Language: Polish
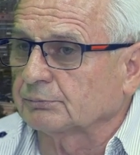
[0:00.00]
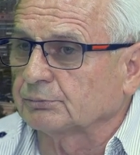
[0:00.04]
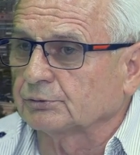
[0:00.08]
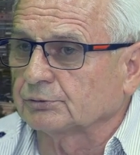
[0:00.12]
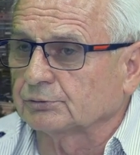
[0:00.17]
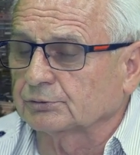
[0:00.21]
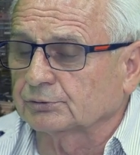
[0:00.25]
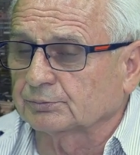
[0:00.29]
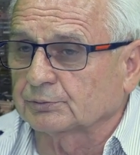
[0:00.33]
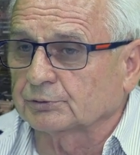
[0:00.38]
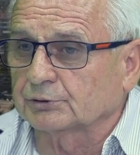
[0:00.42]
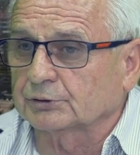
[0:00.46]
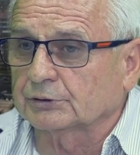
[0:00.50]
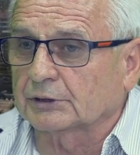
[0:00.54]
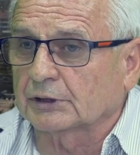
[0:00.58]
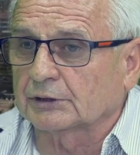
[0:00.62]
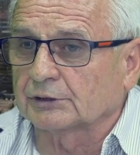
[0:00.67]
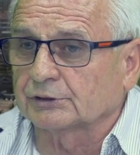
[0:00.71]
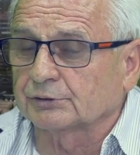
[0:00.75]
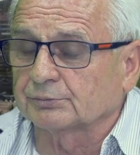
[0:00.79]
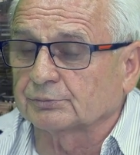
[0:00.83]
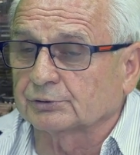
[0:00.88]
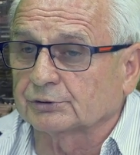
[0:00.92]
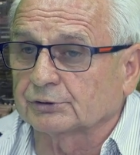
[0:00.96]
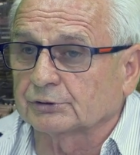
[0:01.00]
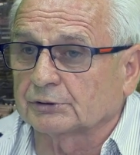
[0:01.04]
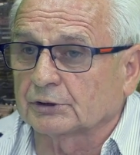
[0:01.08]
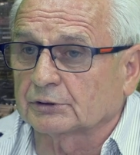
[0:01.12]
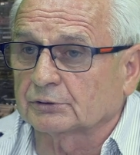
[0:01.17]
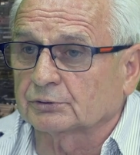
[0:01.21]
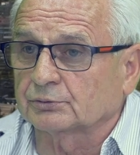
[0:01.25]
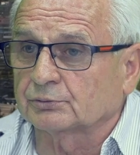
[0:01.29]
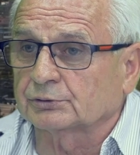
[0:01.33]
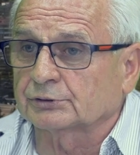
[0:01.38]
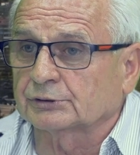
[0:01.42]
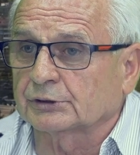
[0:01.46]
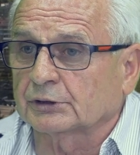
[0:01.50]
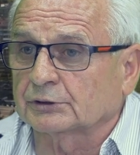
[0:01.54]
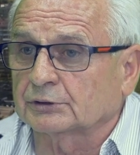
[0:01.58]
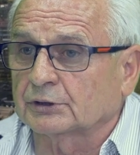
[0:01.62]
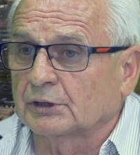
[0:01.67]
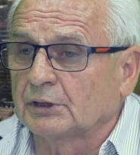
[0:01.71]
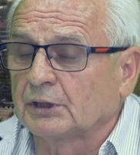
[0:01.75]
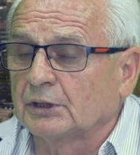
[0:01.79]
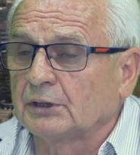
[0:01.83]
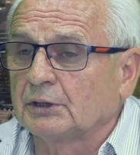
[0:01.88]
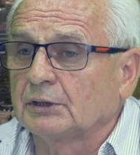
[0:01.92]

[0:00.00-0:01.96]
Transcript: bo spotykaliśmy się na kursach